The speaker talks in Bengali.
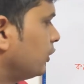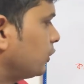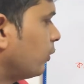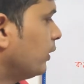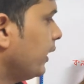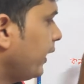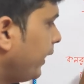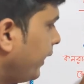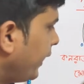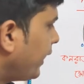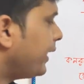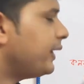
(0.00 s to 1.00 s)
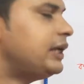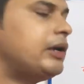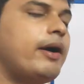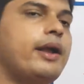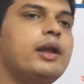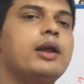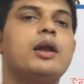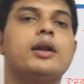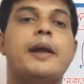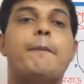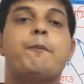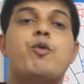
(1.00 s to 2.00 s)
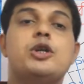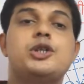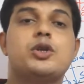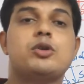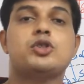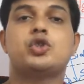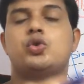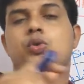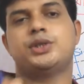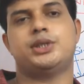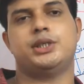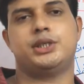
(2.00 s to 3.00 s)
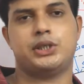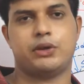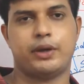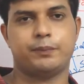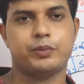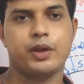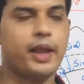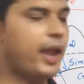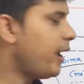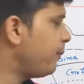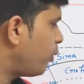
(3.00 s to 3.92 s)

গঠিত এখানে কি হয় না পরিচলন স্রোত সৃষ্টি হয় এই